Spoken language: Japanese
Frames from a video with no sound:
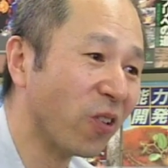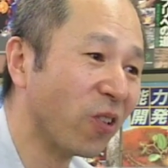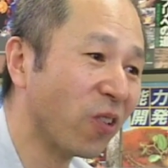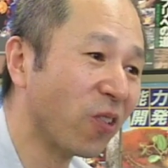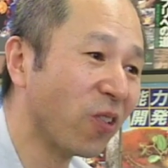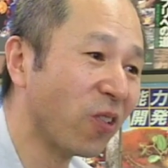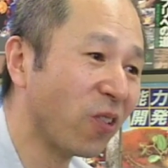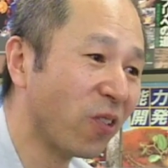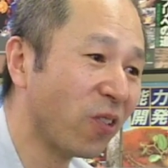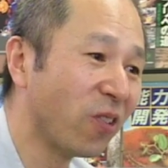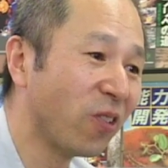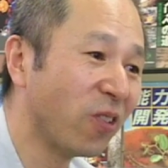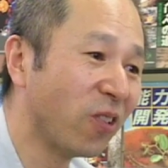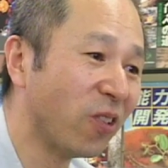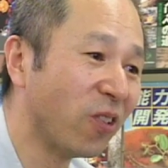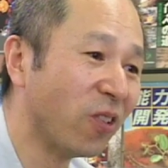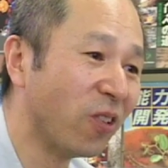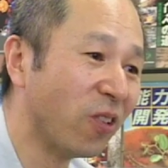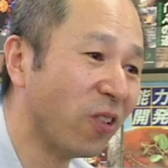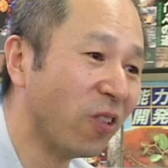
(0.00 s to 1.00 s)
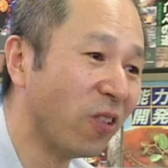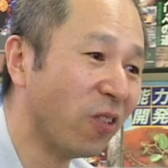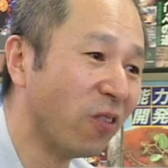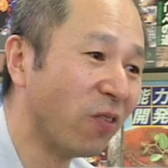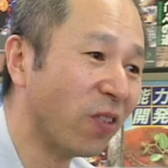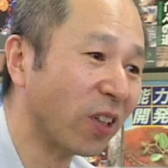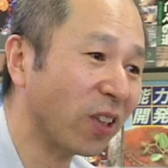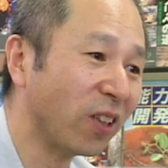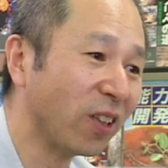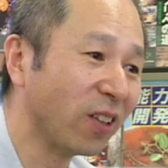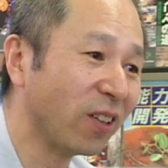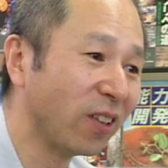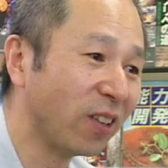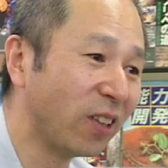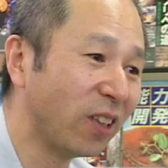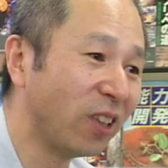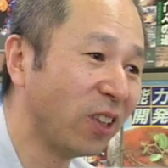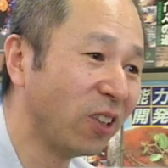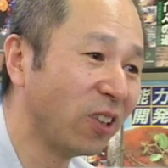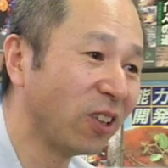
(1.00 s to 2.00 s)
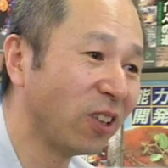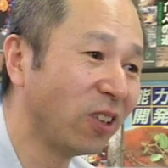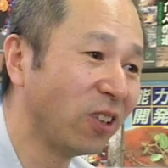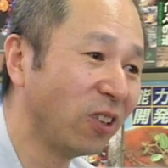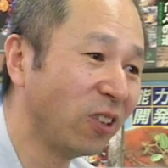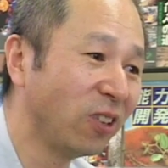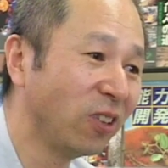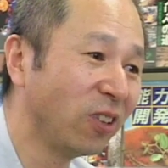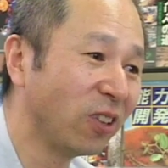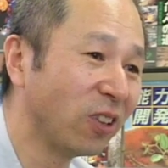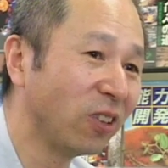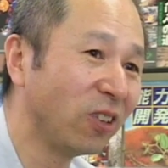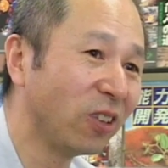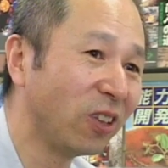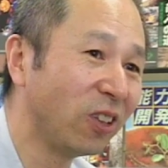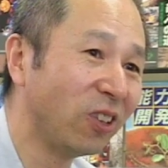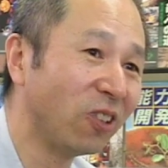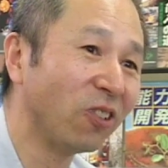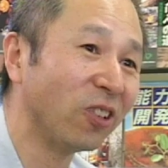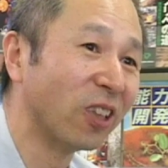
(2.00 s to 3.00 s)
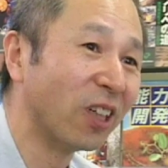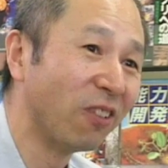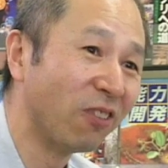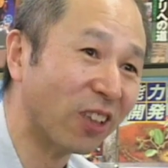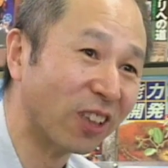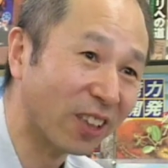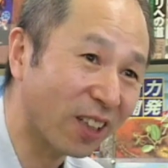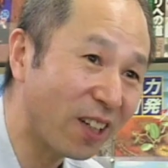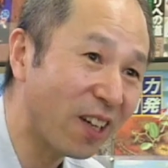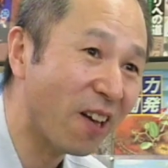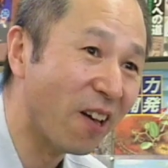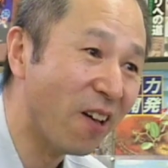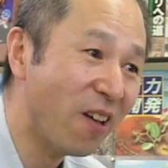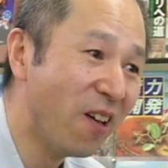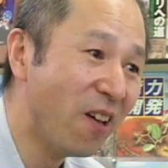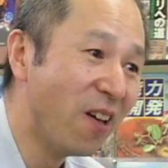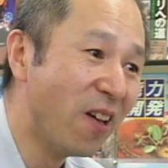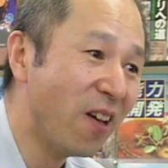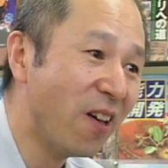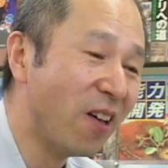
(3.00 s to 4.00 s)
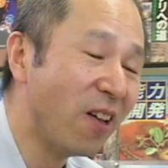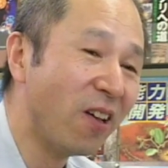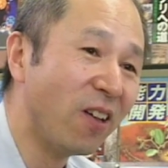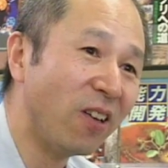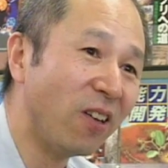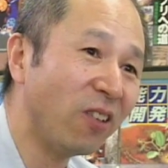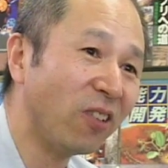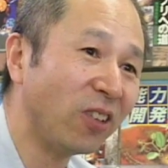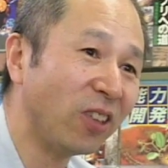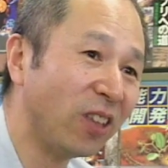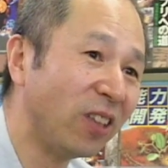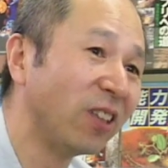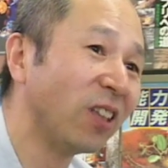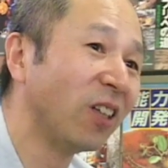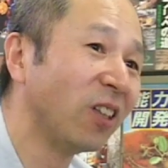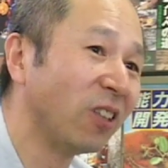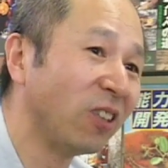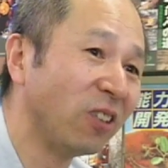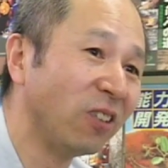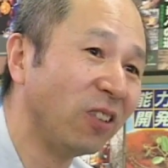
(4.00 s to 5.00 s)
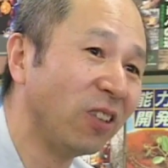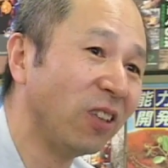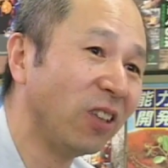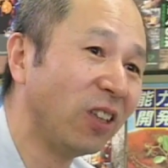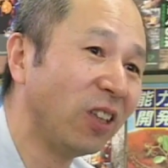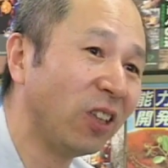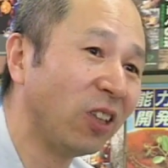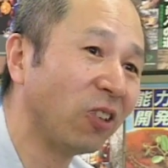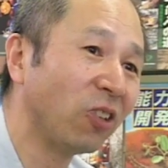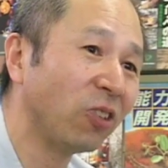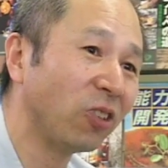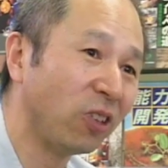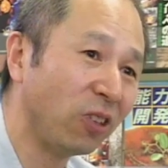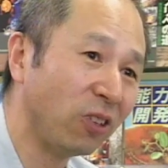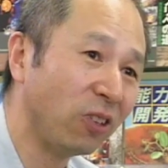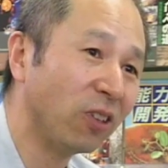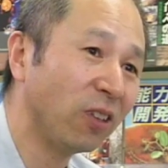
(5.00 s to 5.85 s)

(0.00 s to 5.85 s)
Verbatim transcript: ところの技術技能者いますかねの人材中人中の